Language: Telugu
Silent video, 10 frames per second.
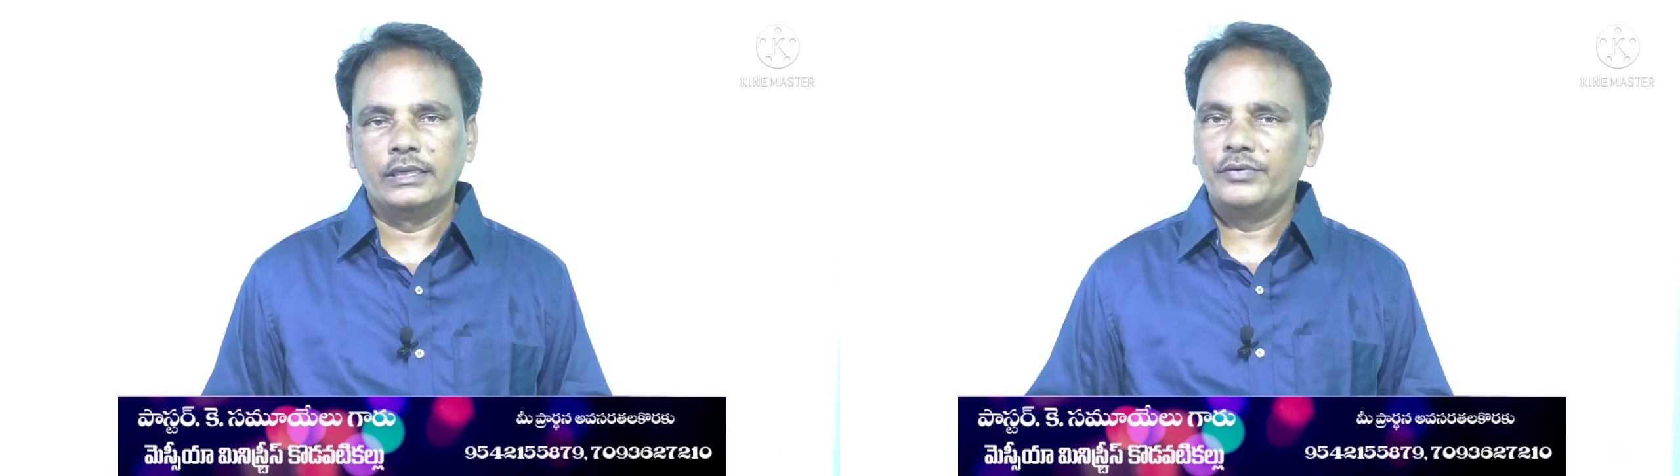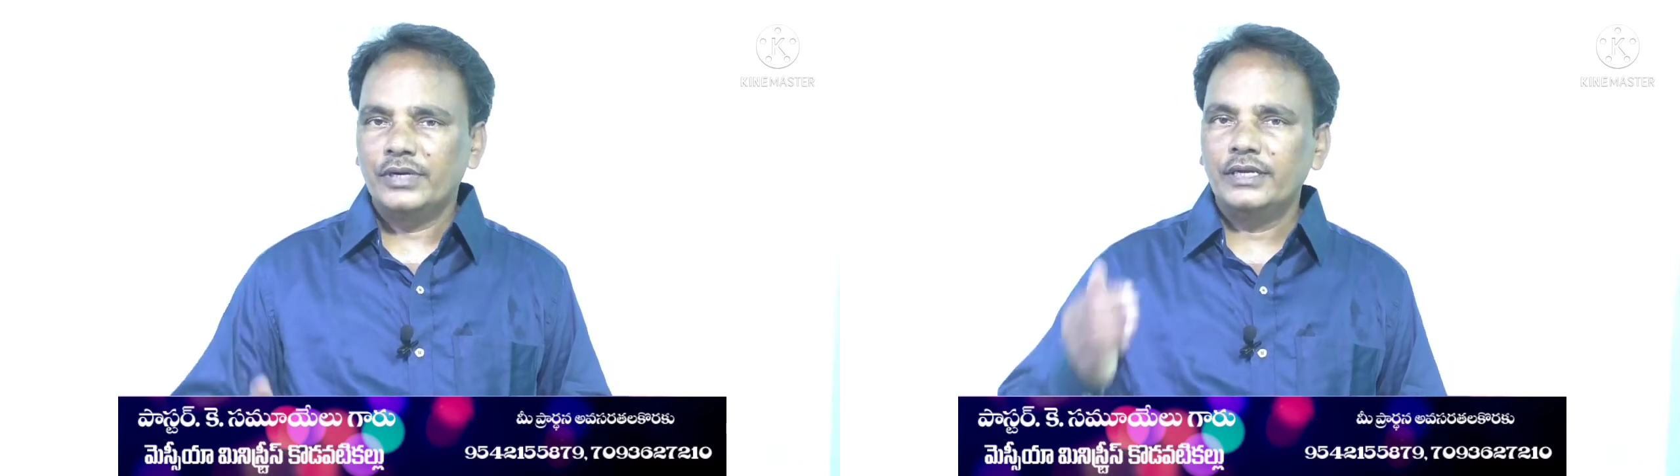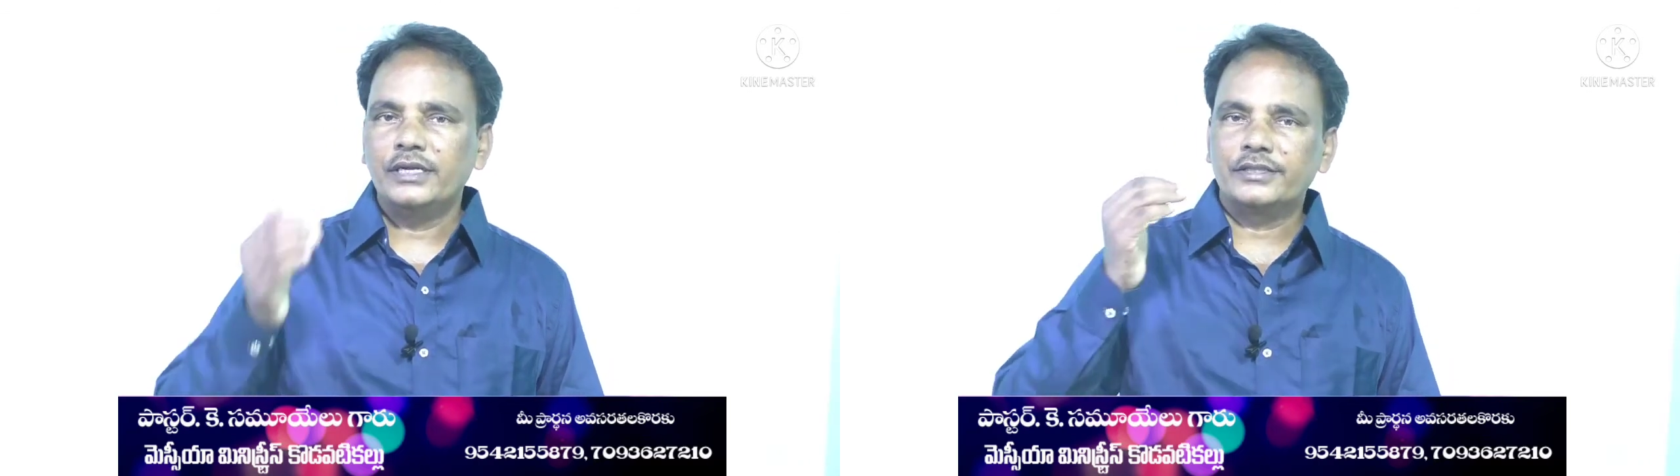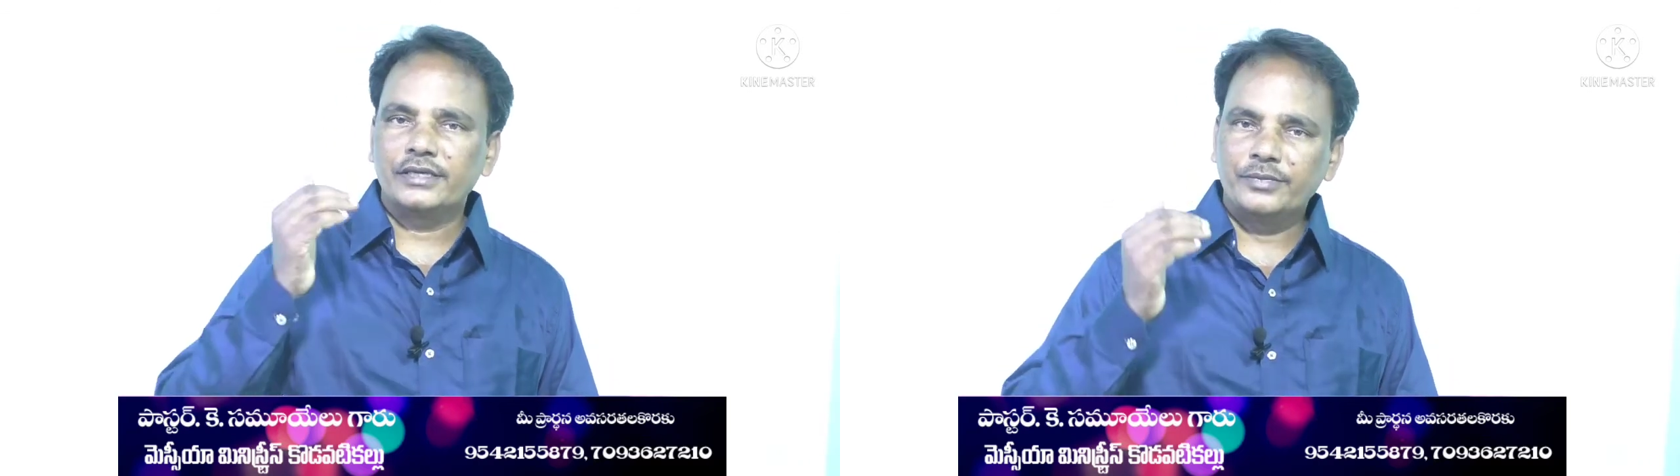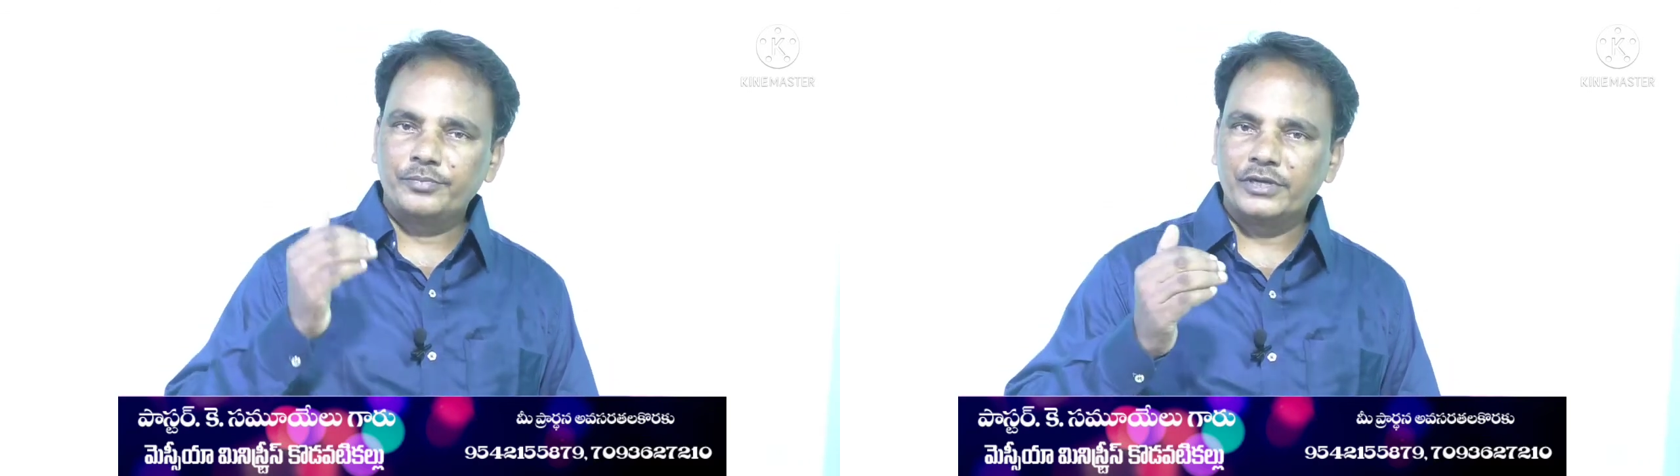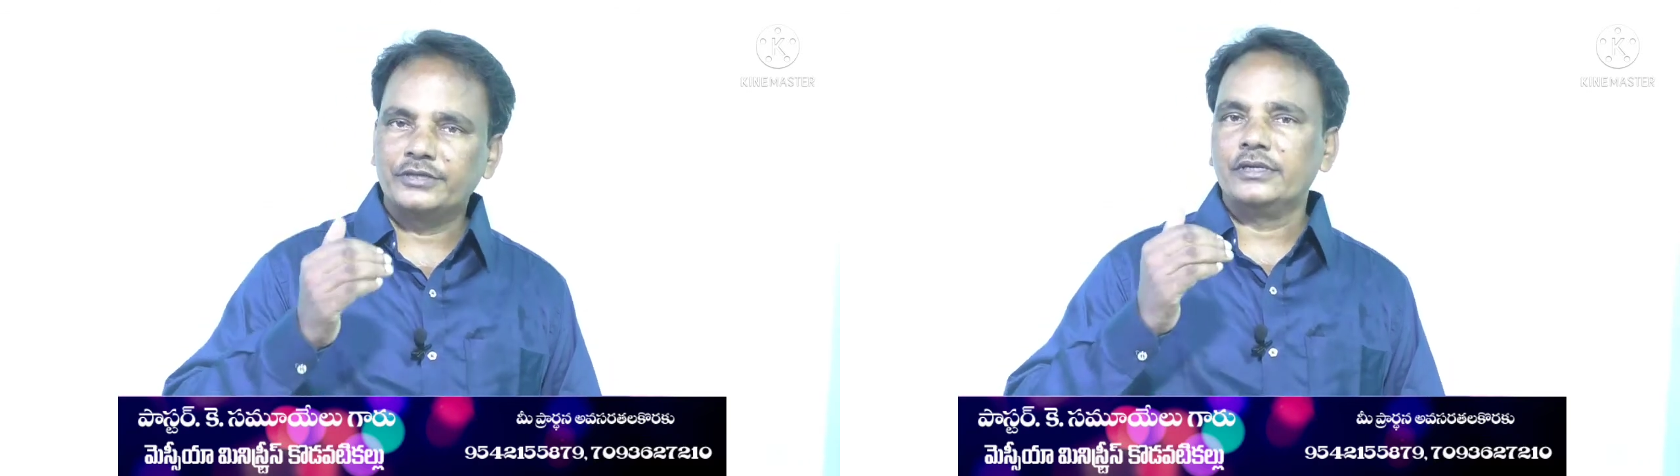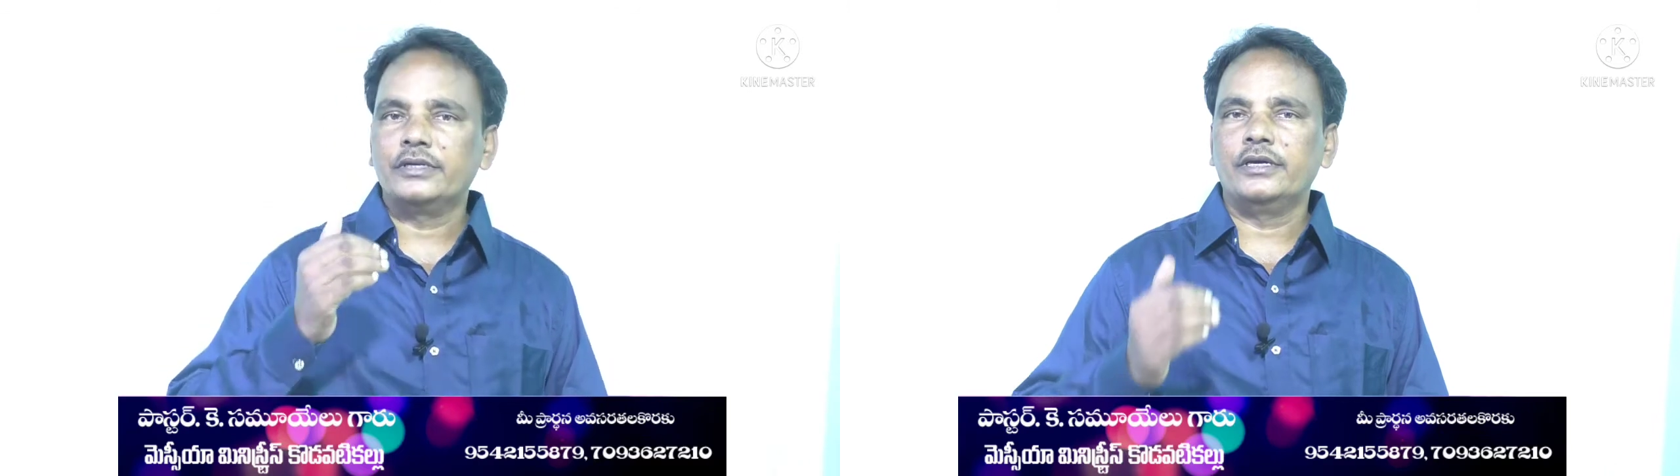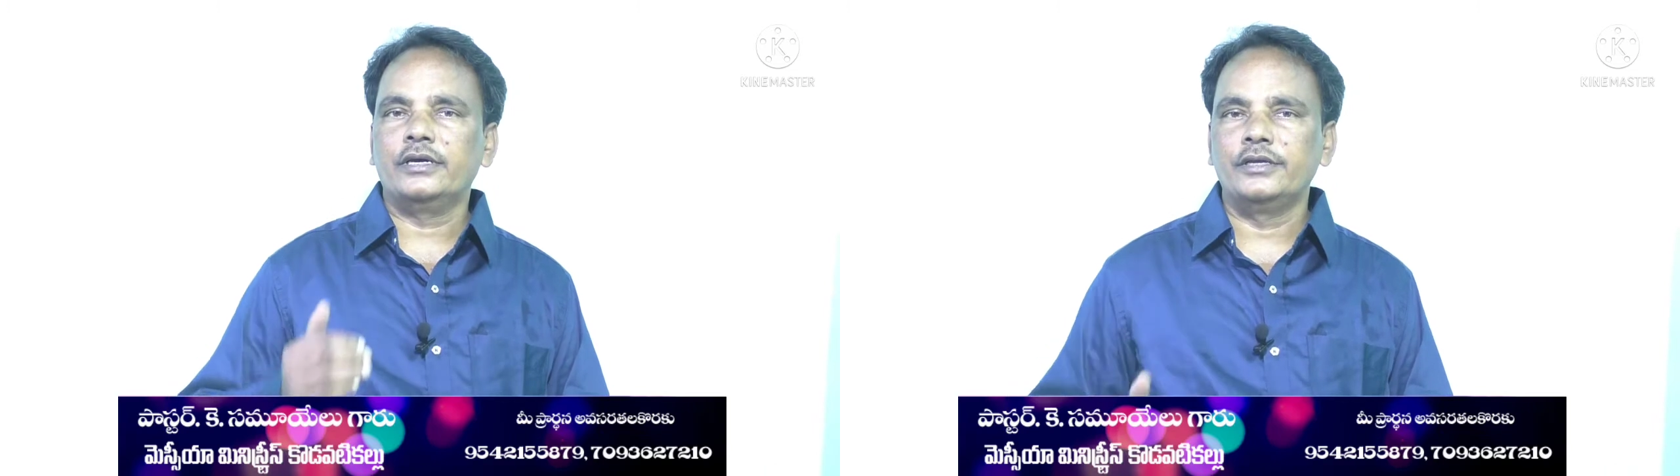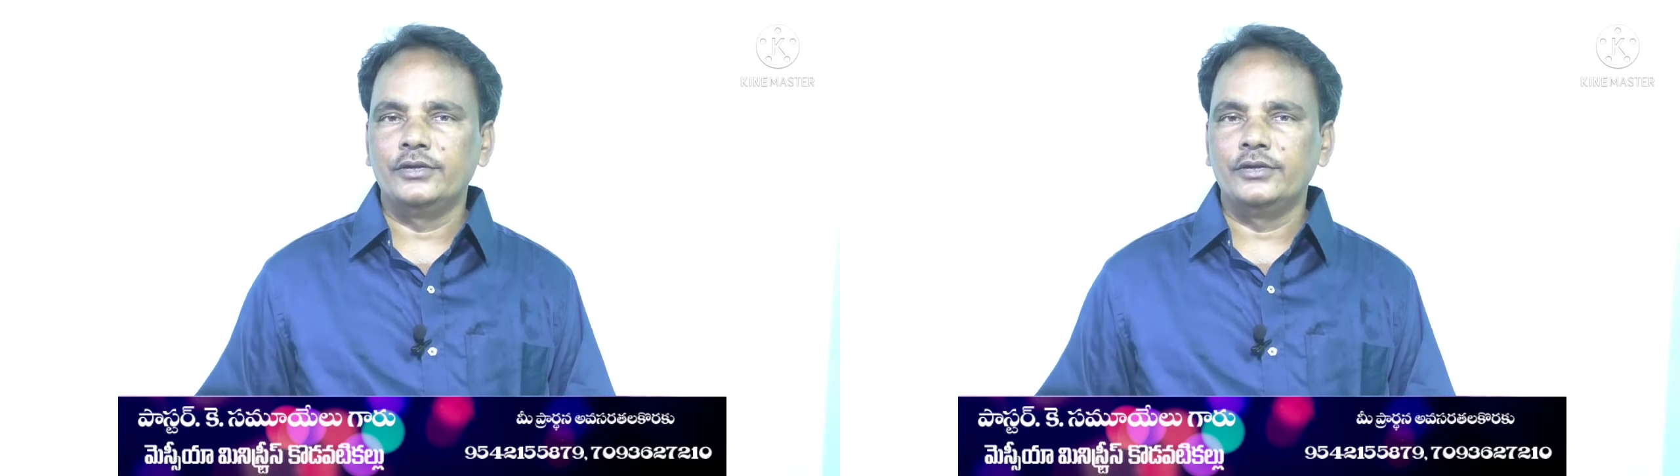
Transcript: ఎవరైనా తన ప్రజలుగా